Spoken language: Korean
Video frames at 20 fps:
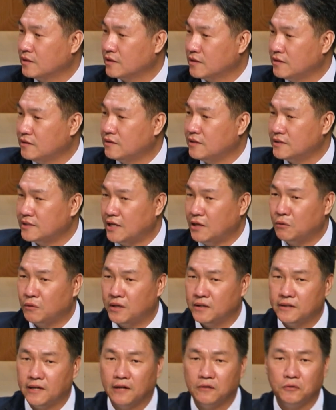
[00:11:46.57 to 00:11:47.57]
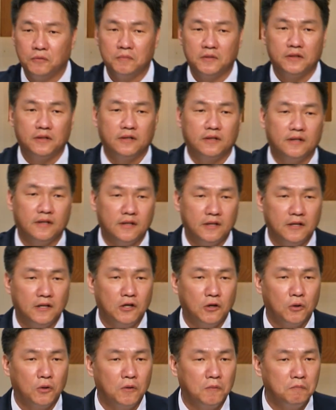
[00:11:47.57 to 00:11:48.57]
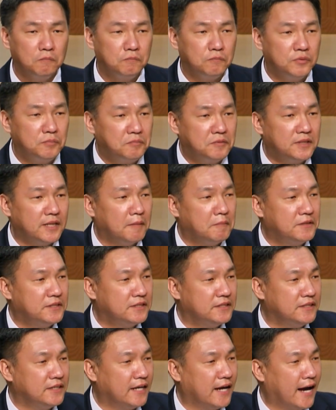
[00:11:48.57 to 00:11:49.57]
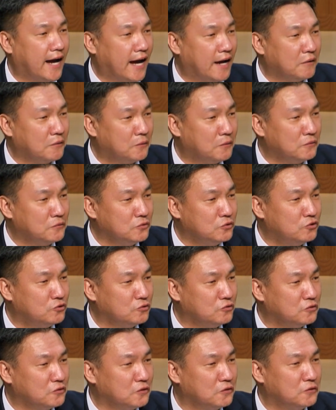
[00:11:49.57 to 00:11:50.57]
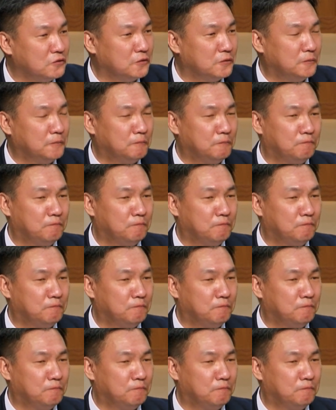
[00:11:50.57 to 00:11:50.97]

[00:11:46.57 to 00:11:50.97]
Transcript: 그때 사용한 단어입니다. 붙잡지 않고는 죽는 거죠.